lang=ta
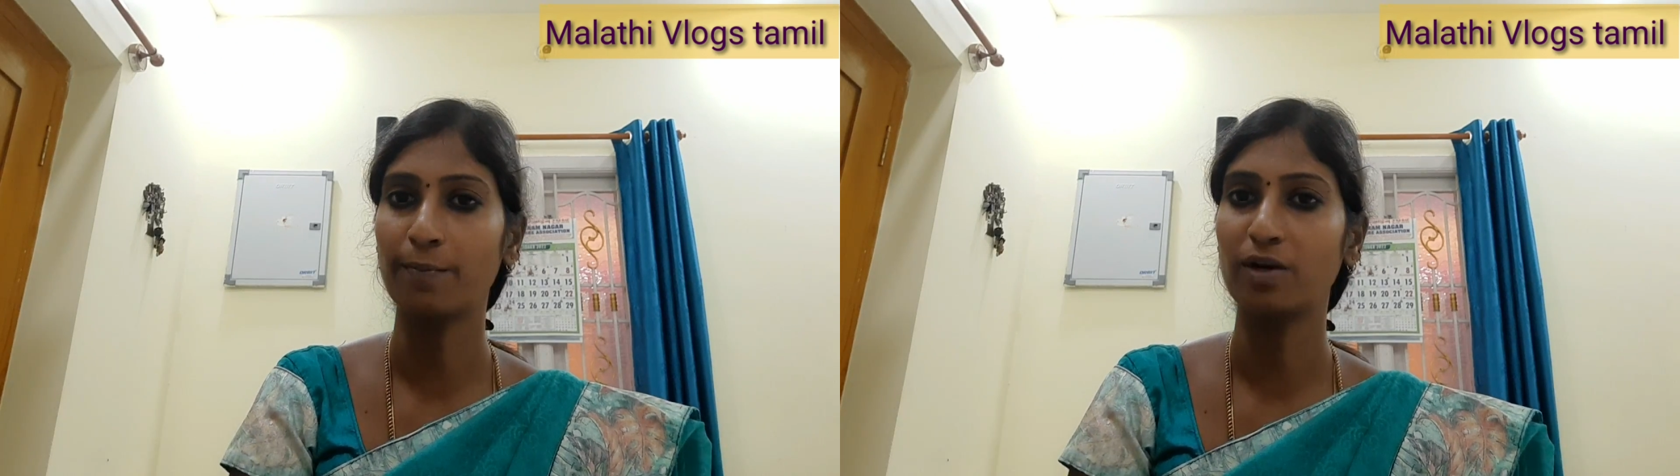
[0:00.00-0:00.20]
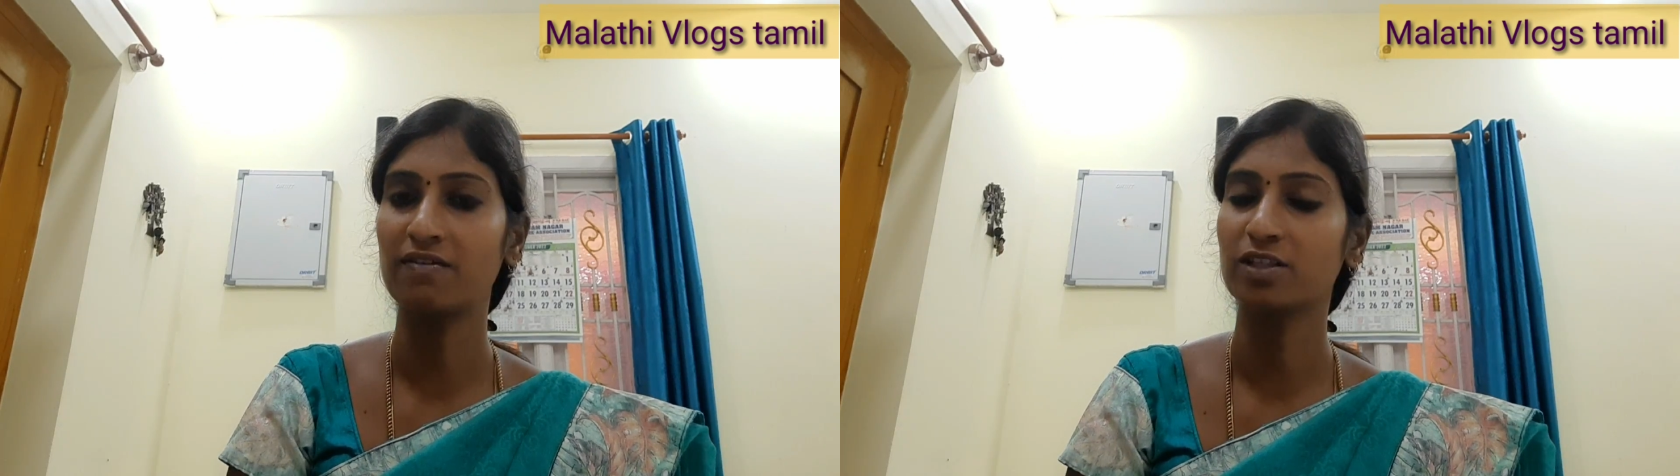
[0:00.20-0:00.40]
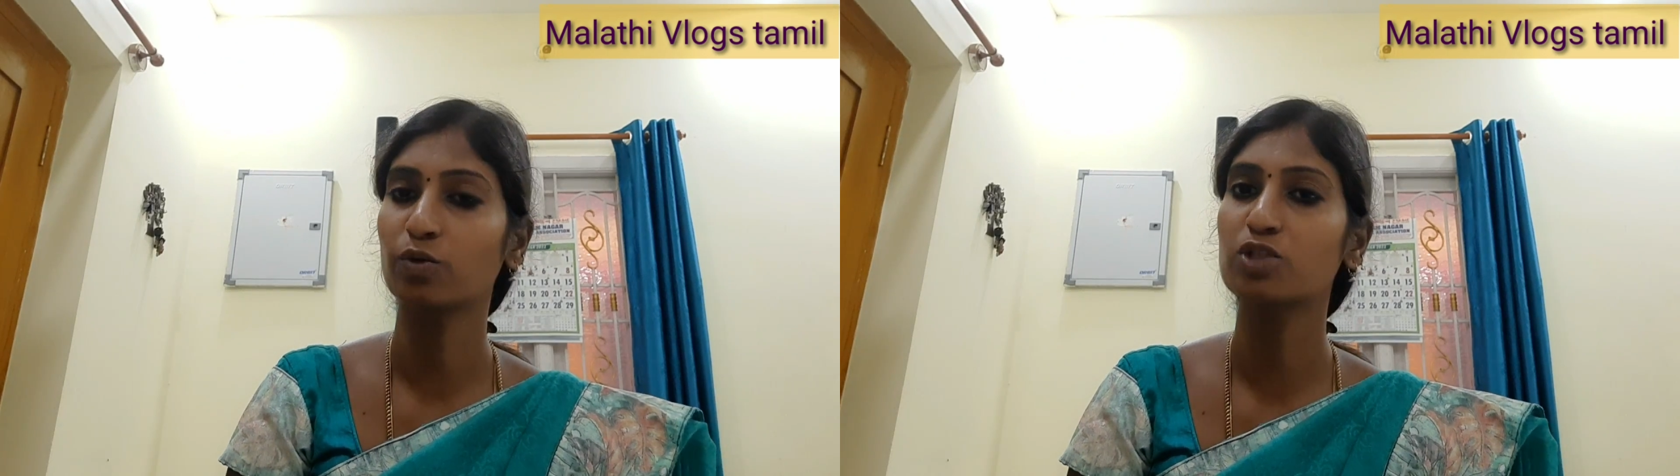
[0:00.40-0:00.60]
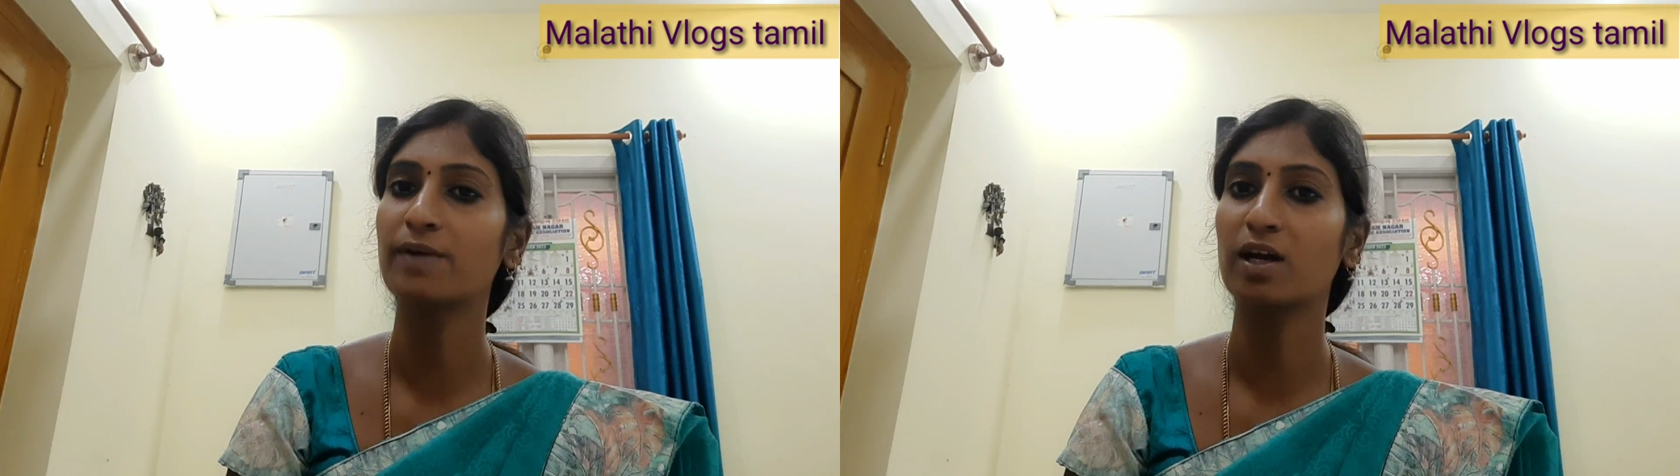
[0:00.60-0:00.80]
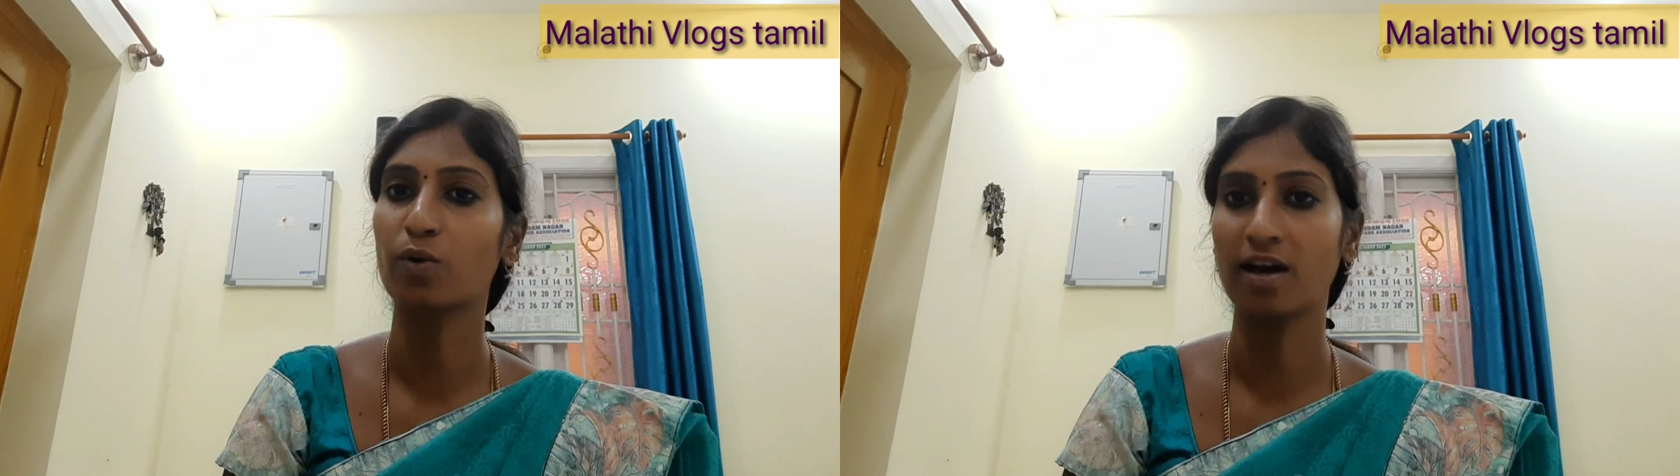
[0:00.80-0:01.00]
ஷாம்புலாம் வந்து யூஸ்
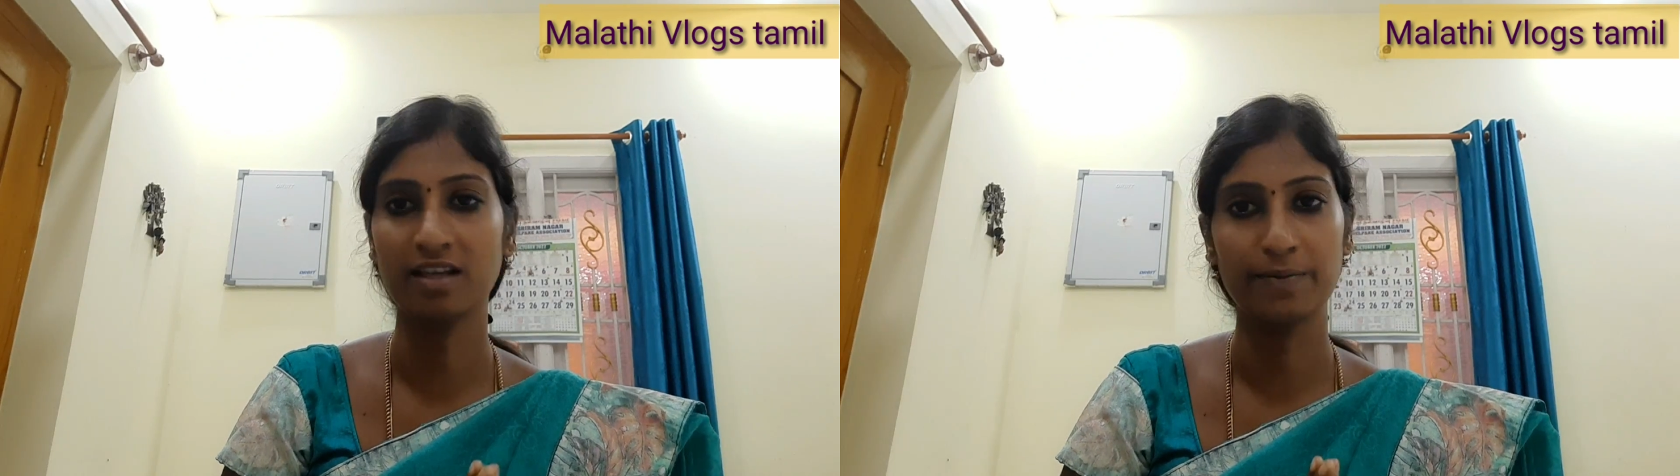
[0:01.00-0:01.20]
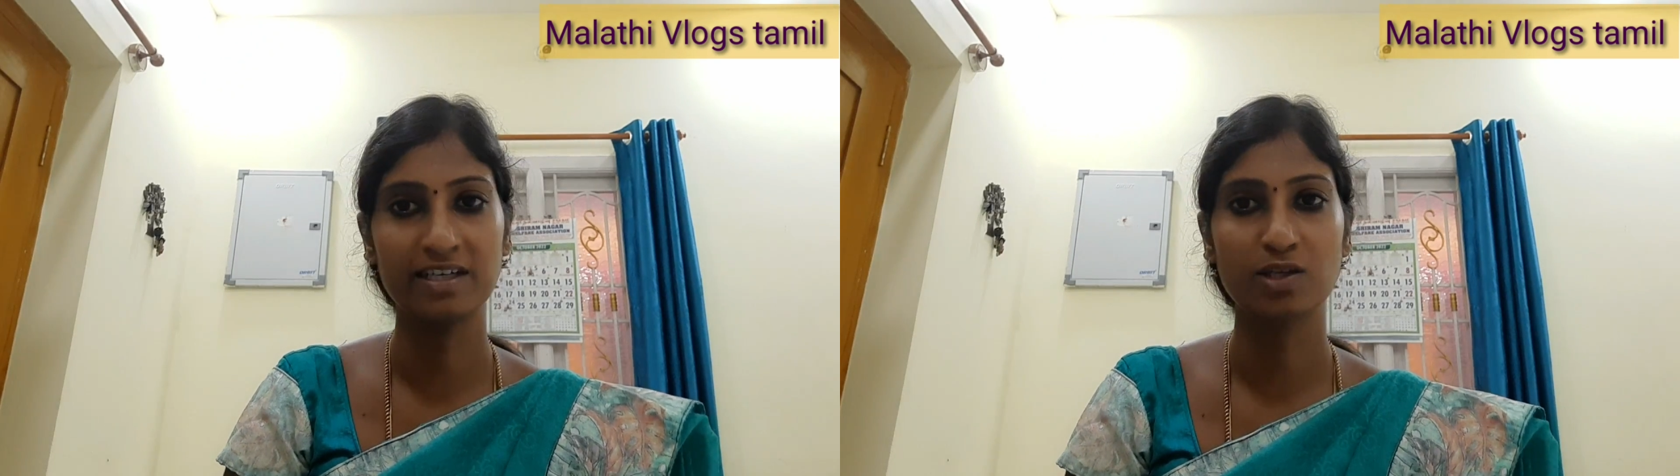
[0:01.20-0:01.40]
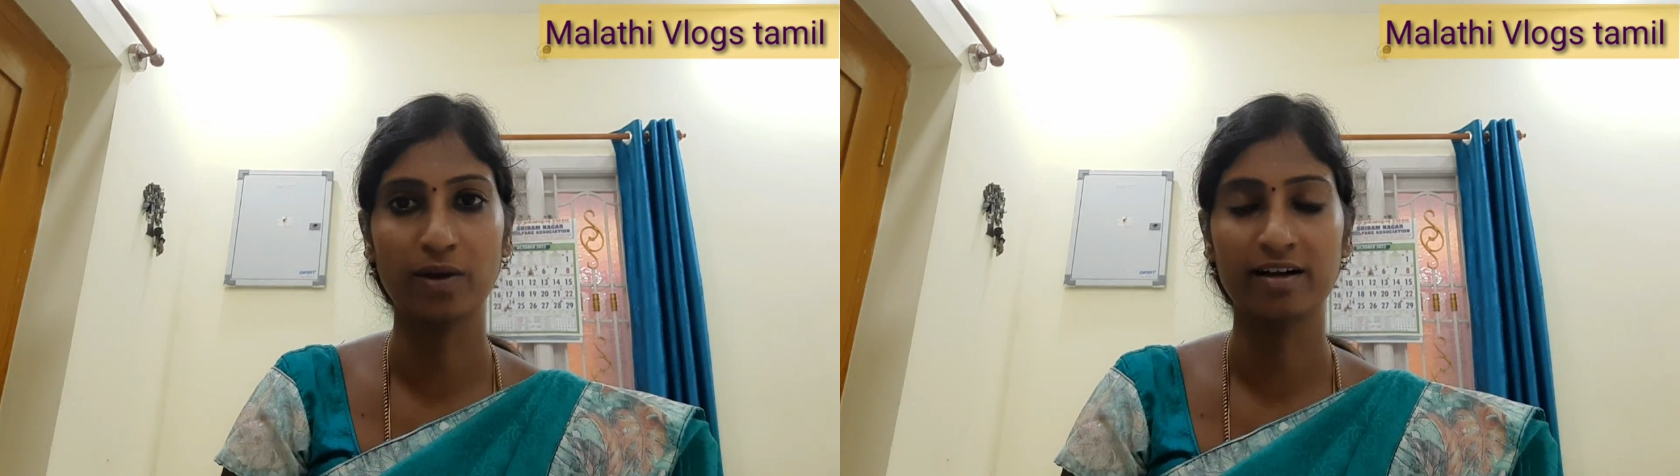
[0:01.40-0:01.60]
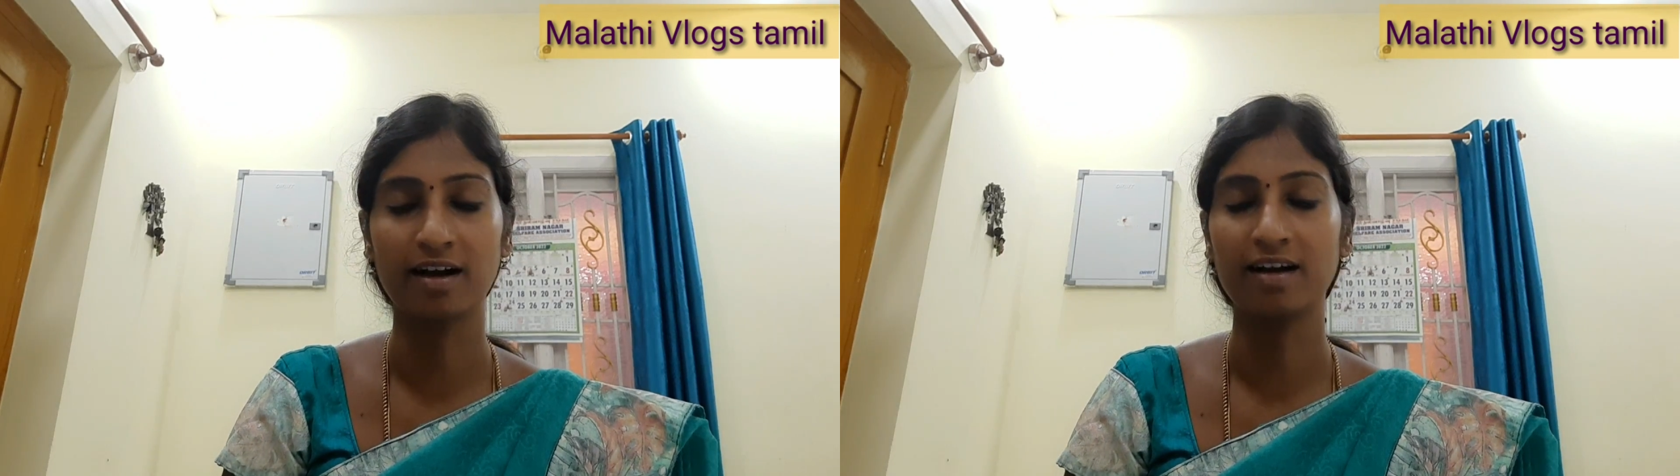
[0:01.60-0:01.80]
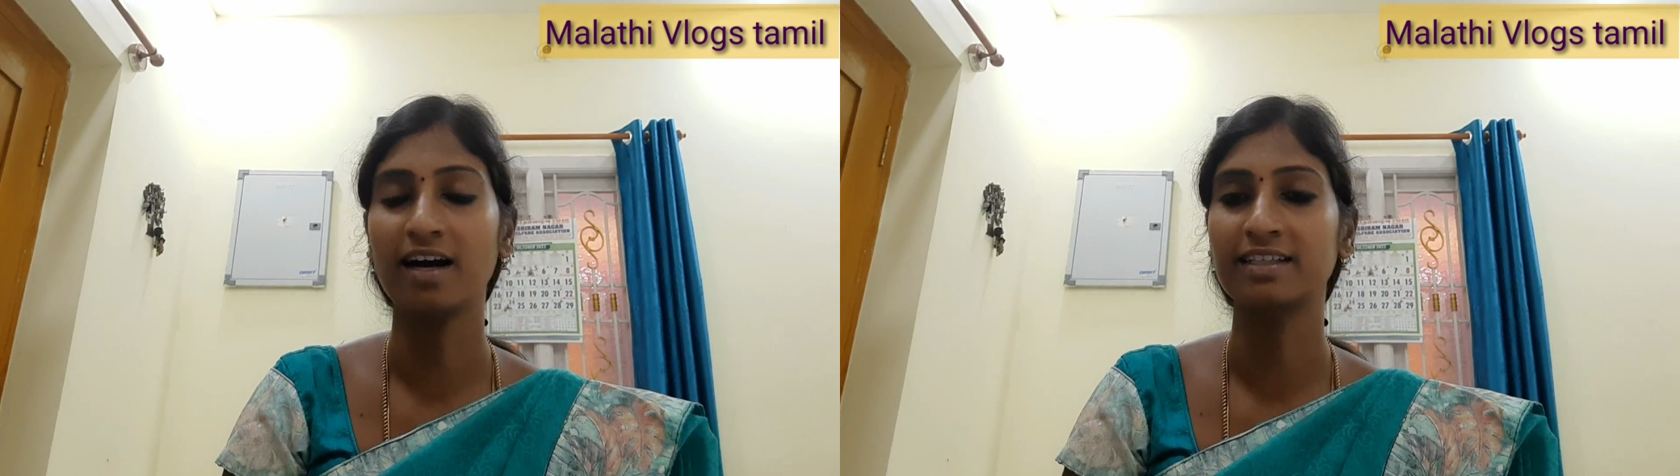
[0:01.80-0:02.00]
பண்ணக்கூடாது அப்படின்னு சொல்லியிருக்காங்க